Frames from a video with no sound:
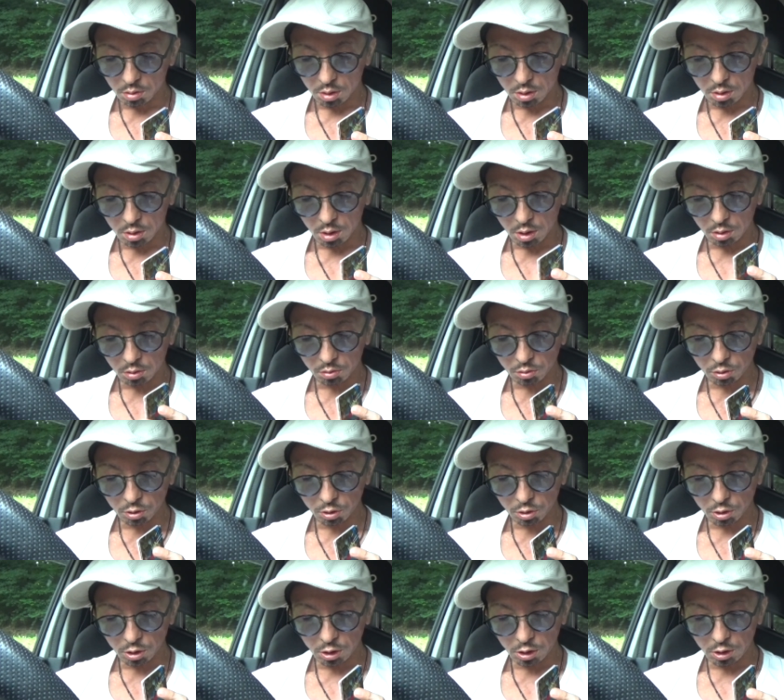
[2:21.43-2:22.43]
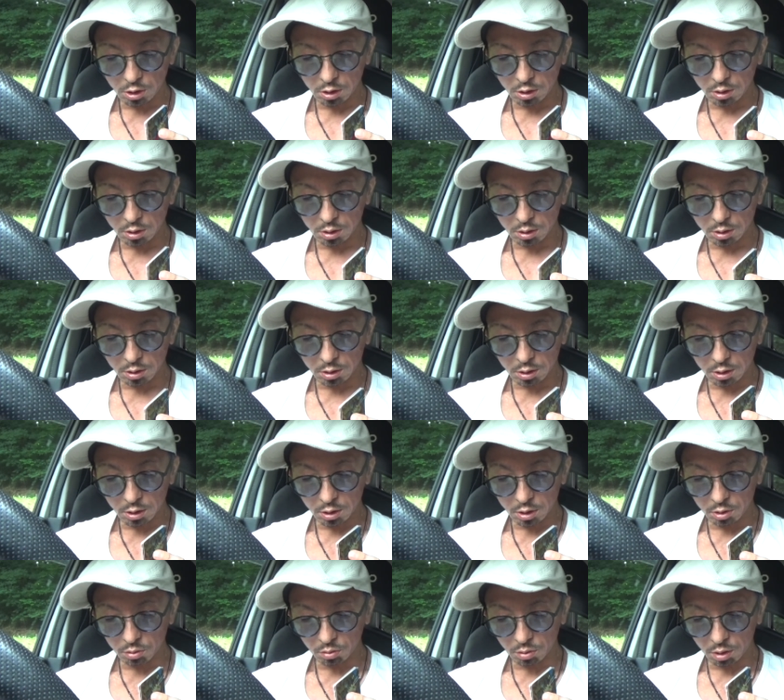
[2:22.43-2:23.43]
角っちょのちーち
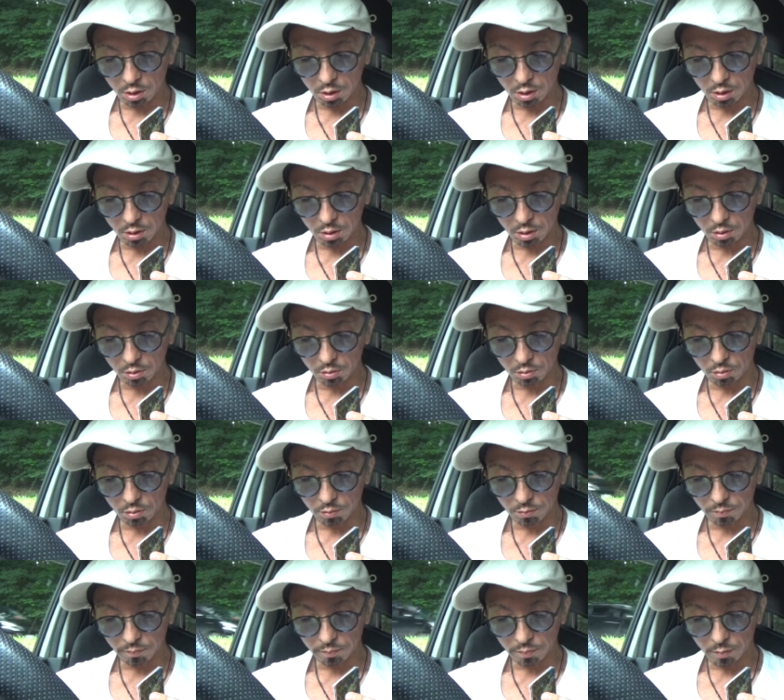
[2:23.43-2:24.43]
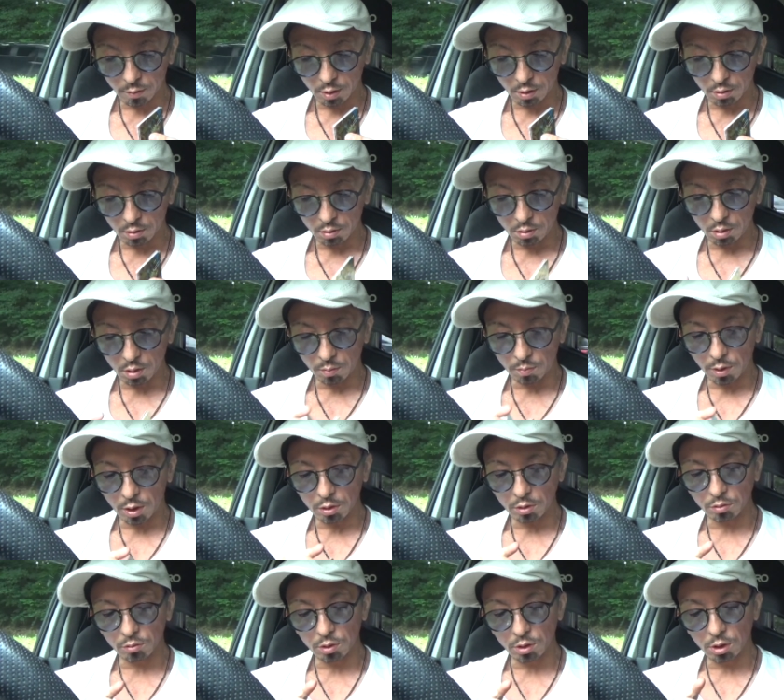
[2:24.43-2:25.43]
白かけやけど、いや、
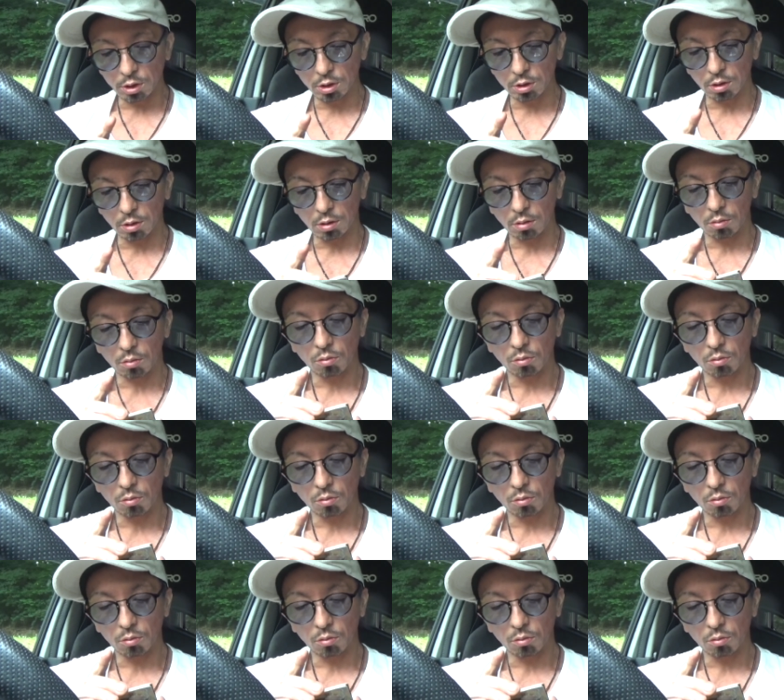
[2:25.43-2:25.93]
マジ嬉しいな。